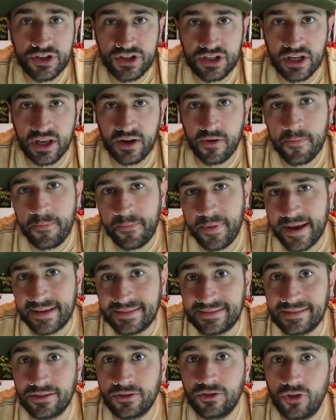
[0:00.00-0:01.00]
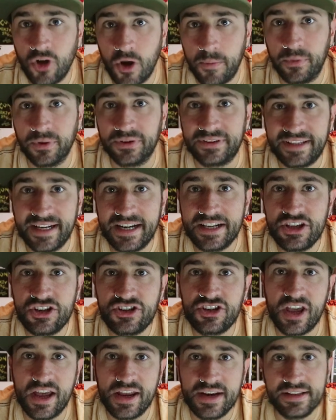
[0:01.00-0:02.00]
uscire un pezzo dopo
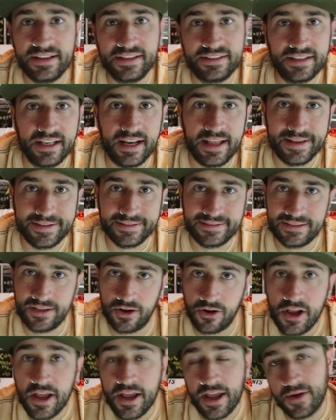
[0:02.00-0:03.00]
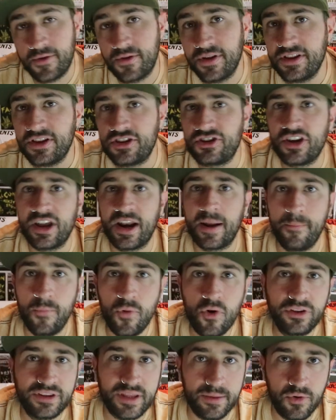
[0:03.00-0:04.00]
13 anni di silenzio e quindi c'era
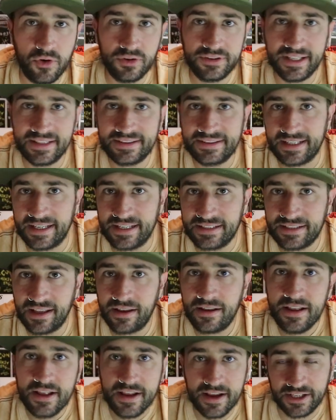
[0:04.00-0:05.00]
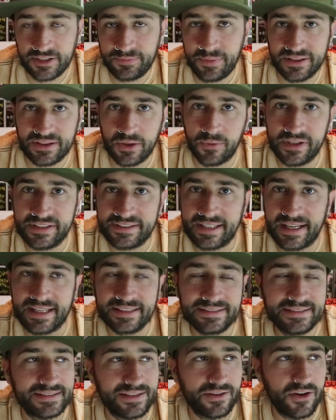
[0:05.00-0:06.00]
molta molta attesa rispetto a questa
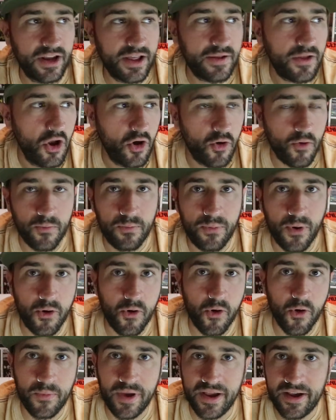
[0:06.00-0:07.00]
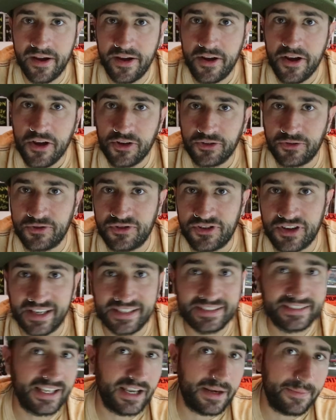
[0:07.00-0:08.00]
canzone un po' come
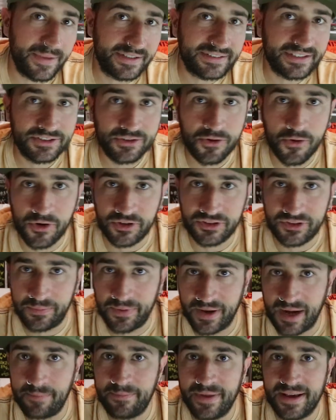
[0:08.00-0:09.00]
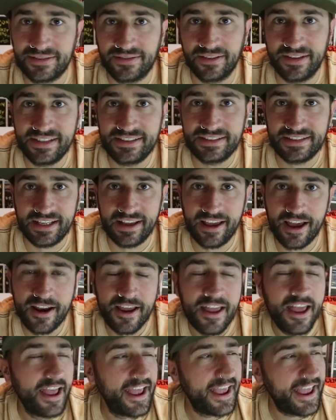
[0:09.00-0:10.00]
successe il mese scorso per il pezzo dei
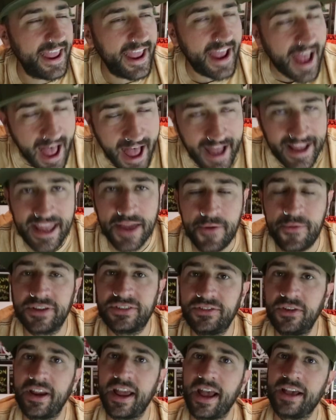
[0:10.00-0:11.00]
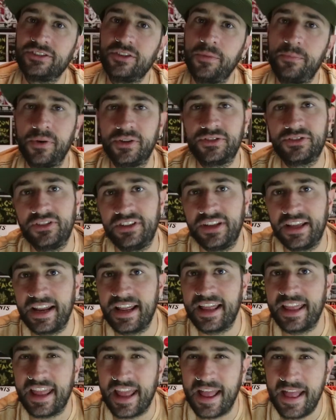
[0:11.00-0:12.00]
Sigar e anche in questo caso posso
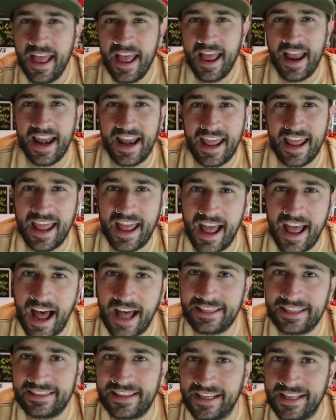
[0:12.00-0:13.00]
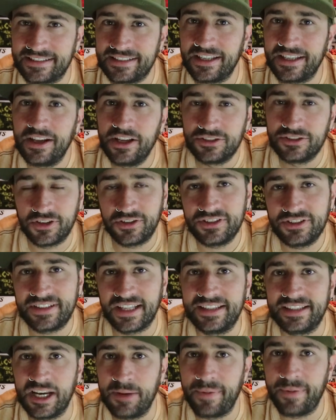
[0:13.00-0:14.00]
dire che le attese sono state